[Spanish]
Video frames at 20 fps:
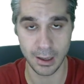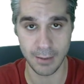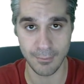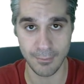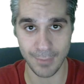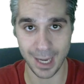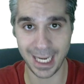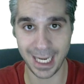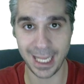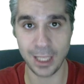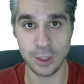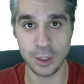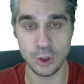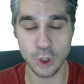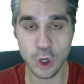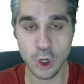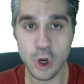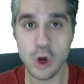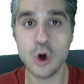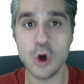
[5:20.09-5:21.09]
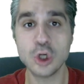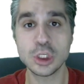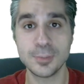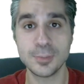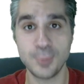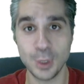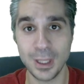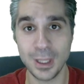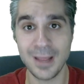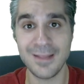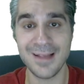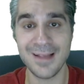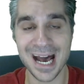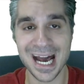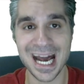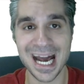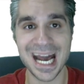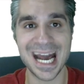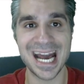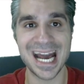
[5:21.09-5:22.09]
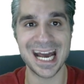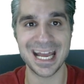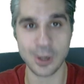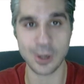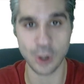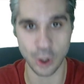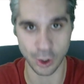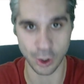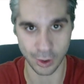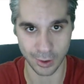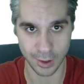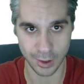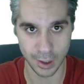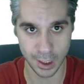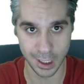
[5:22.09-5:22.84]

Vale, no os puede dar error.